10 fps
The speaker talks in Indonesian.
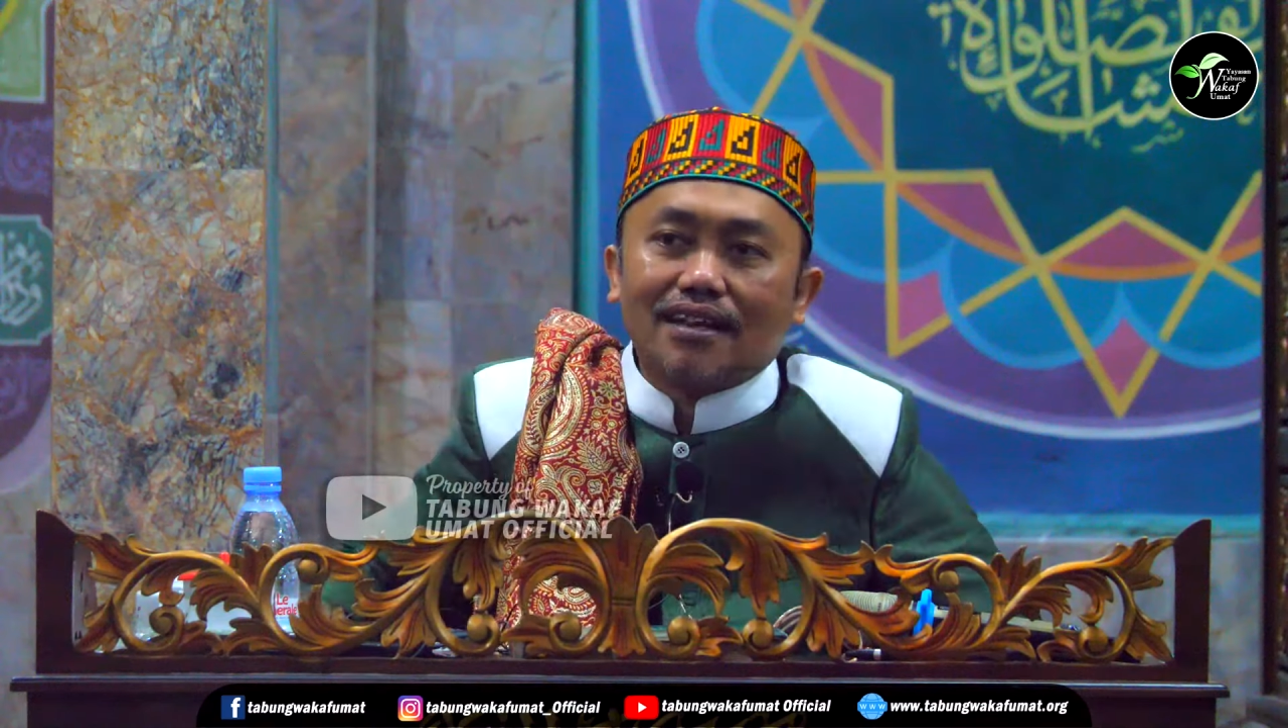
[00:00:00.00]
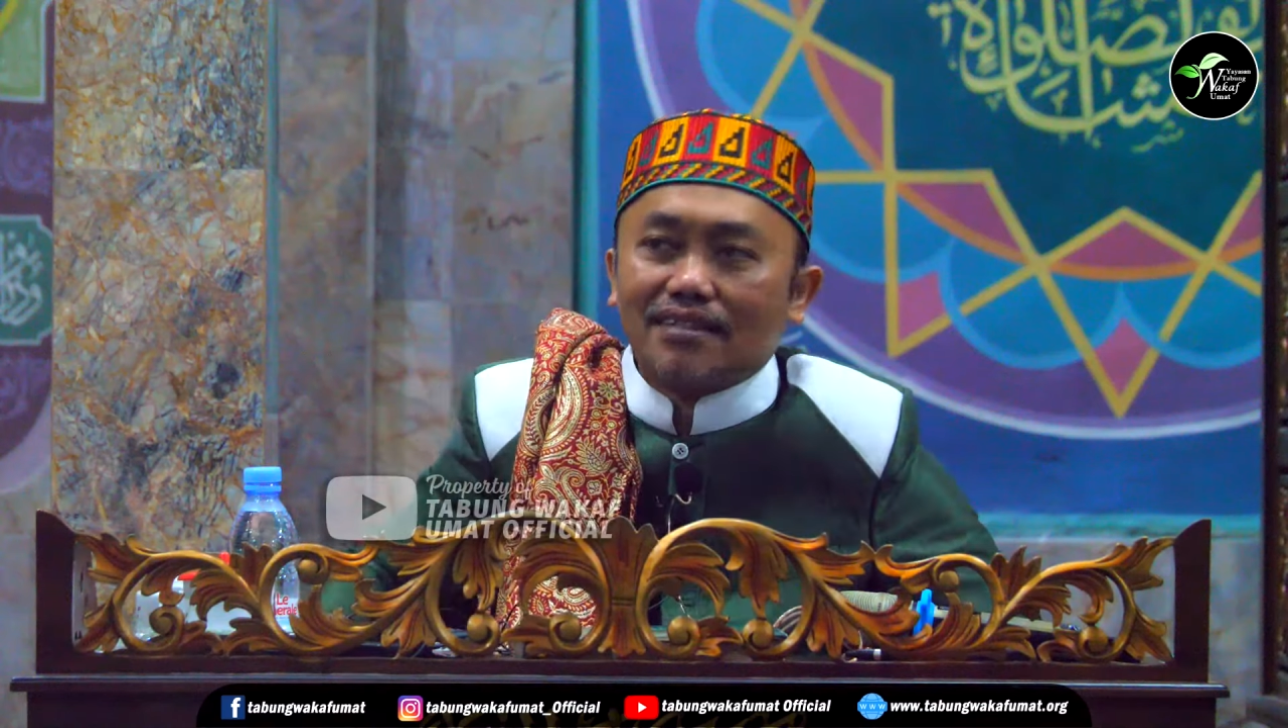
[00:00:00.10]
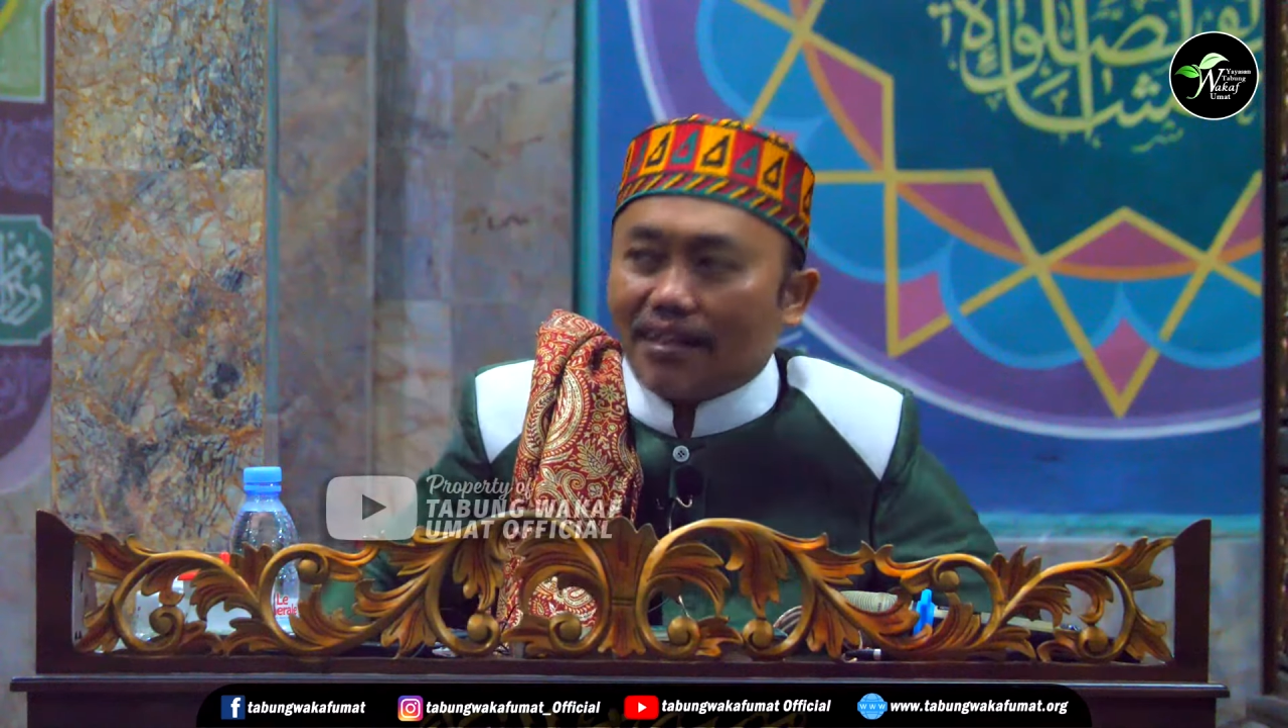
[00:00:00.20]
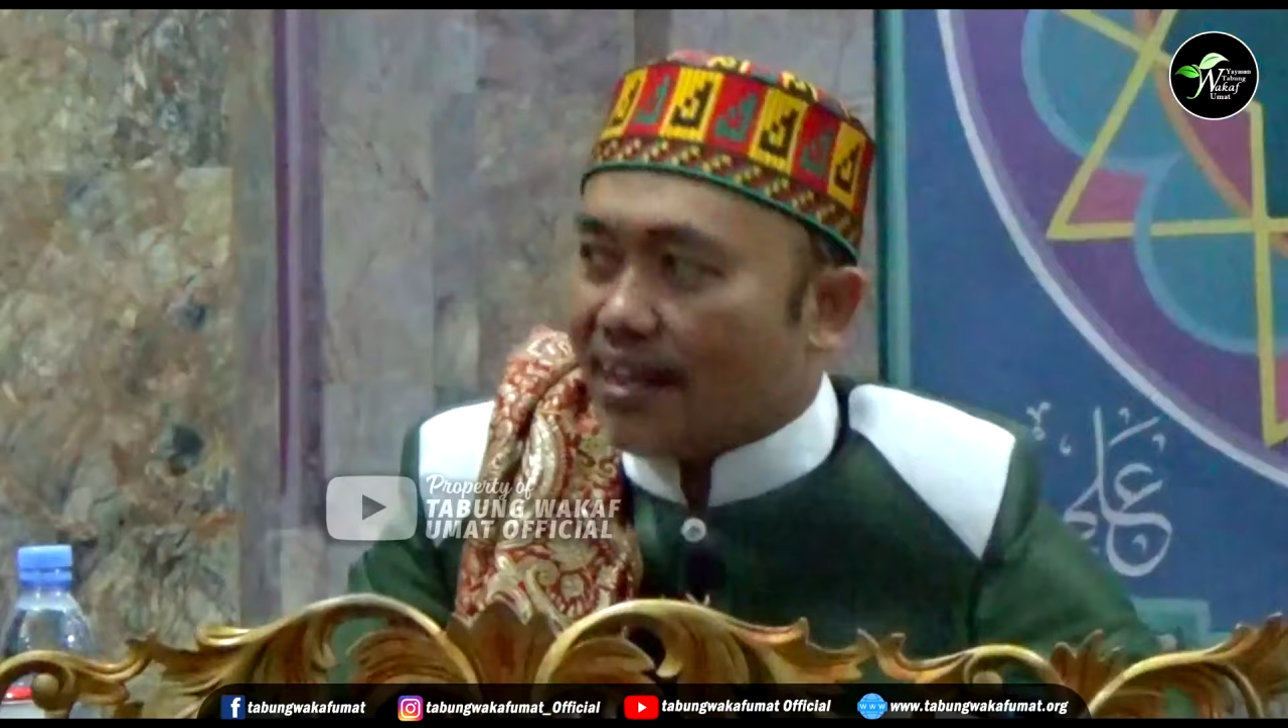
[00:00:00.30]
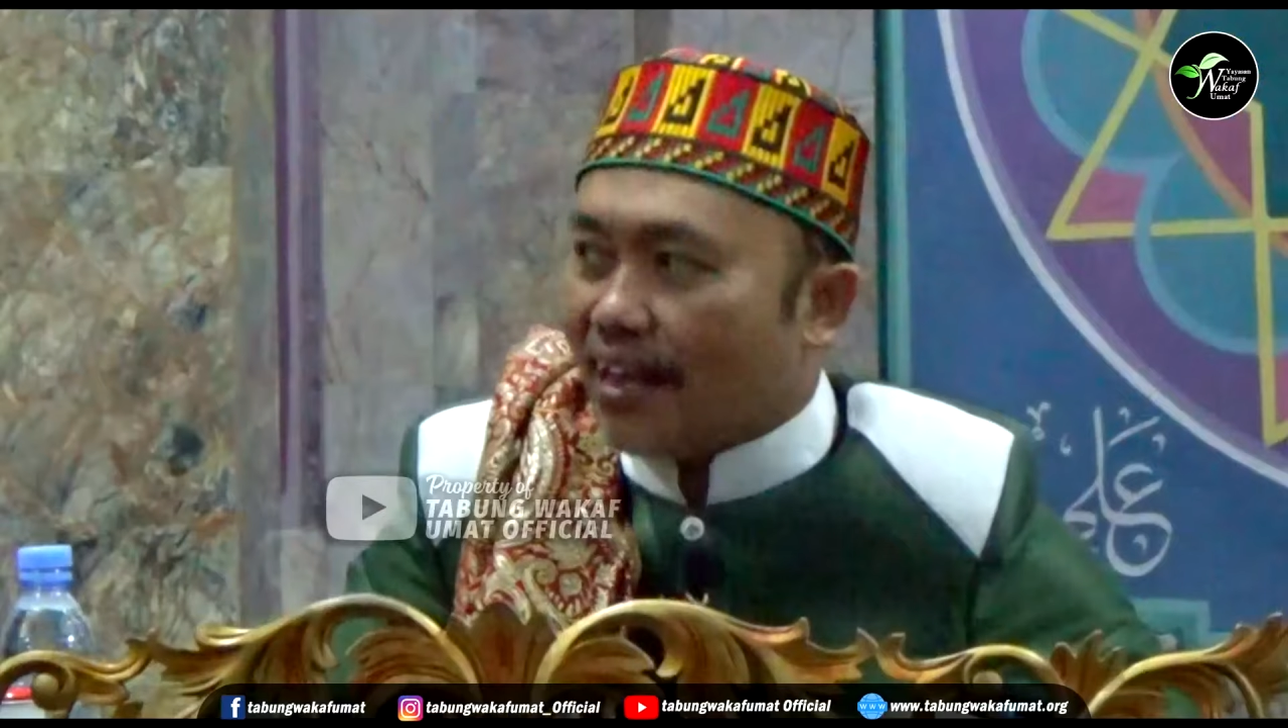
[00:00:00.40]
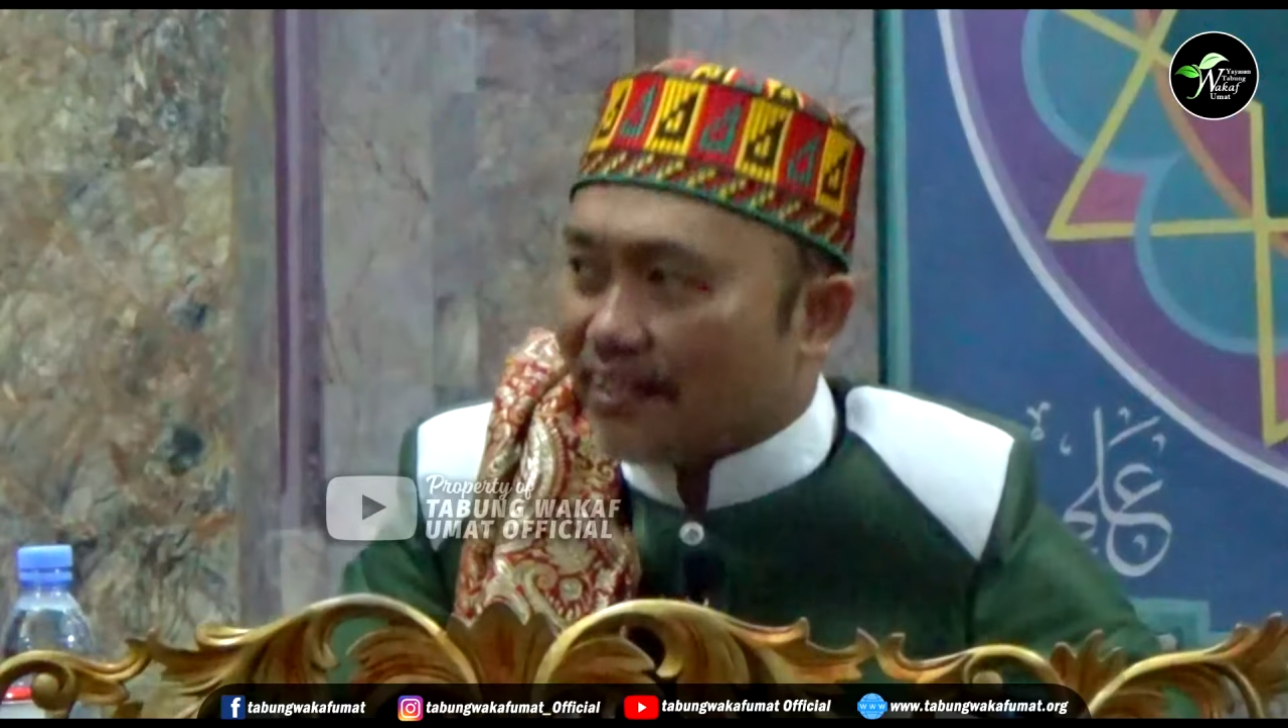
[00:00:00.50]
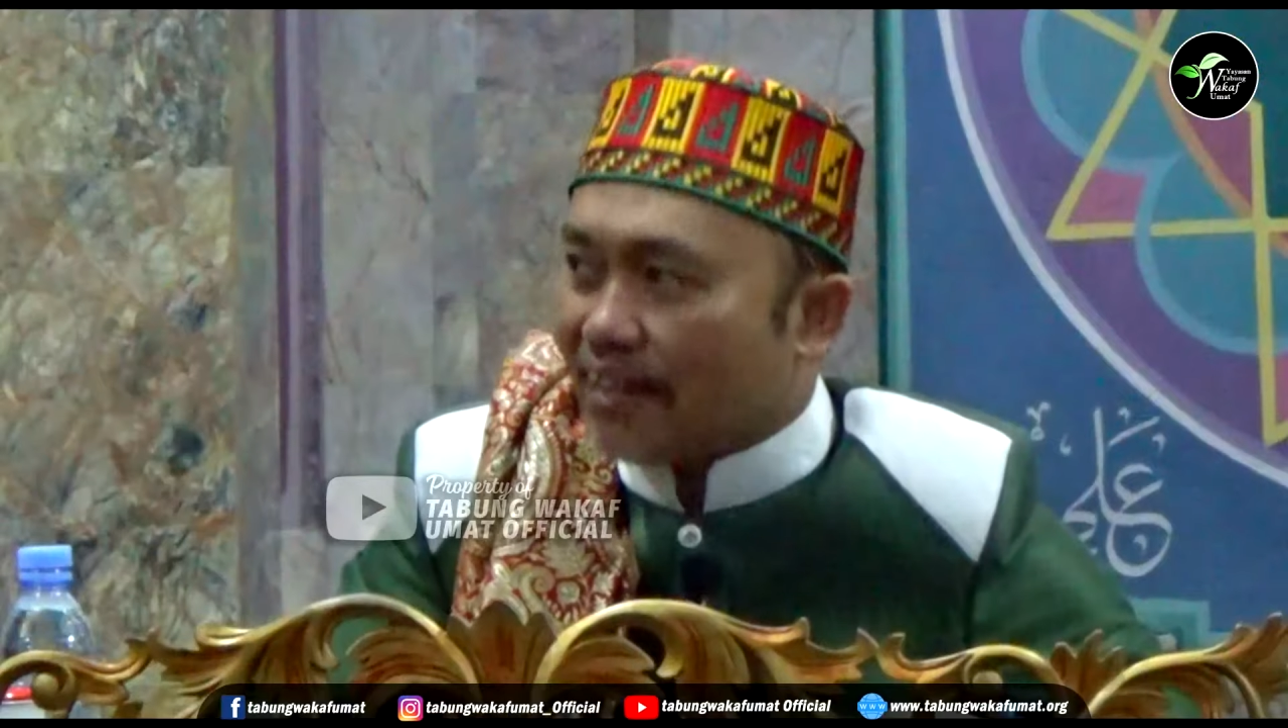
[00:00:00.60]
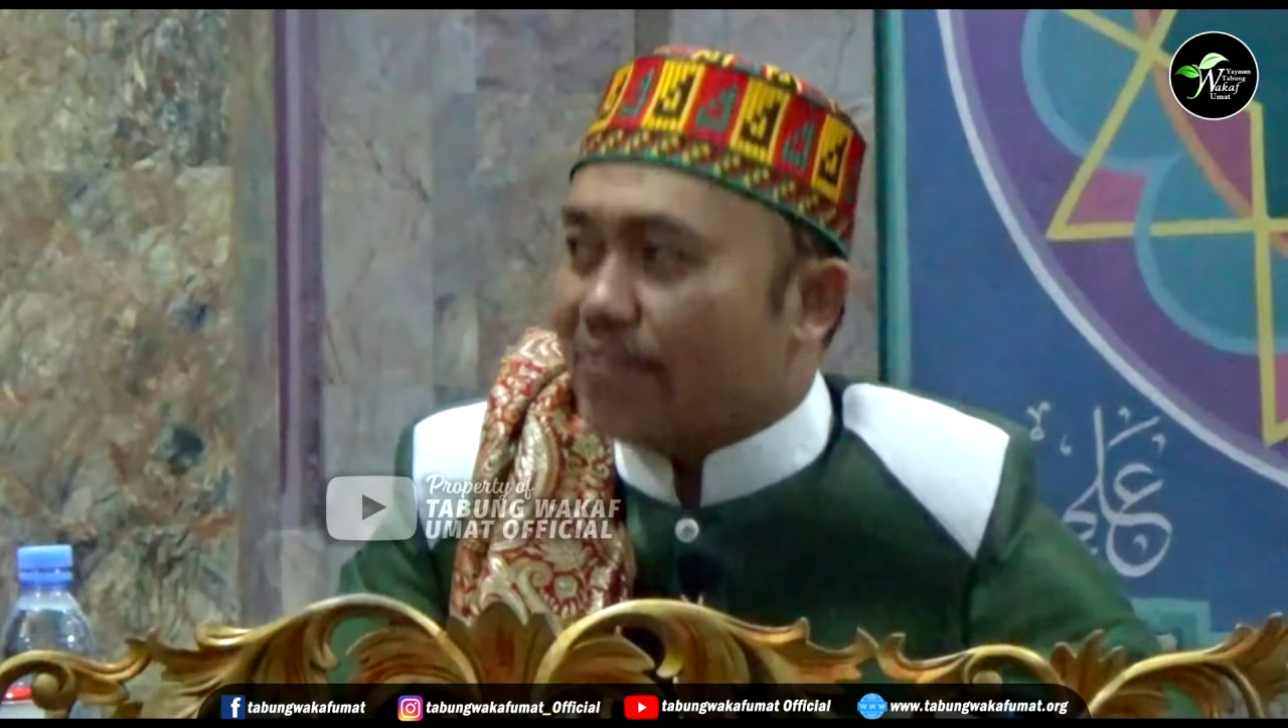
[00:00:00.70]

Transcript: Karenanya gak